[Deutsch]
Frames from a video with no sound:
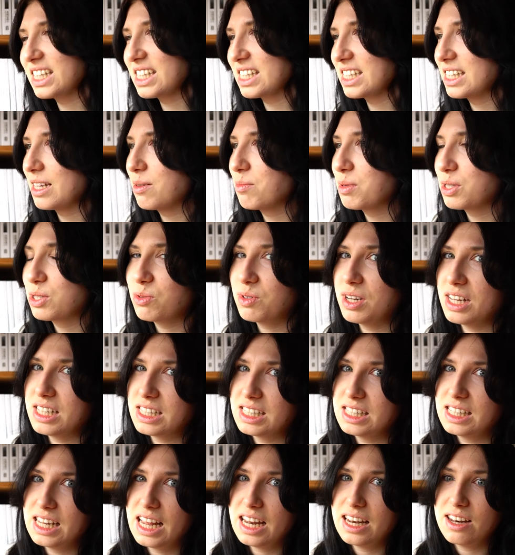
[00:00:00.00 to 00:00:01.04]
Es ist nämlich so,
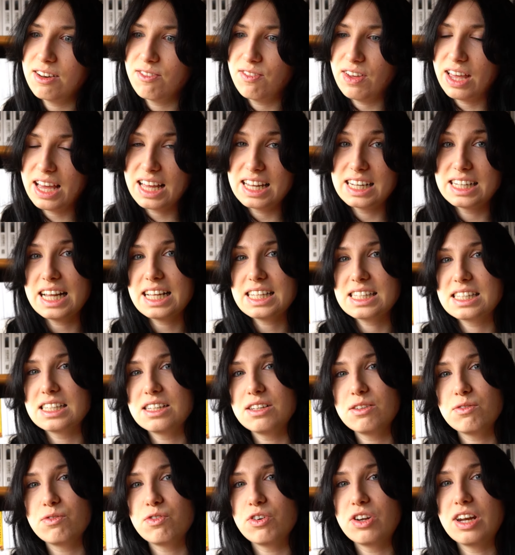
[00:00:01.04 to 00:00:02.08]
dass sie dann
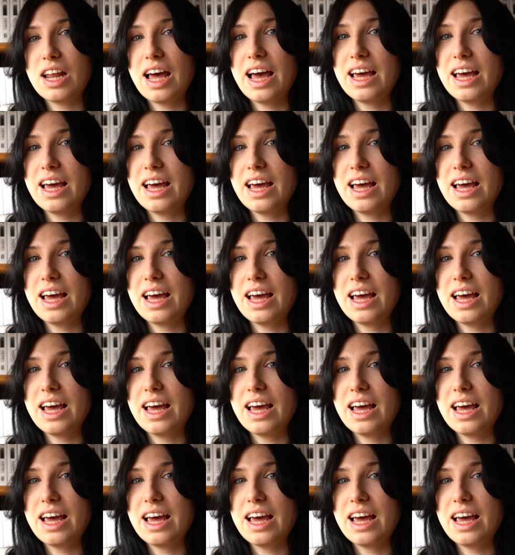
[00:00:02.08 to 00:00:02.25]
währenddessen von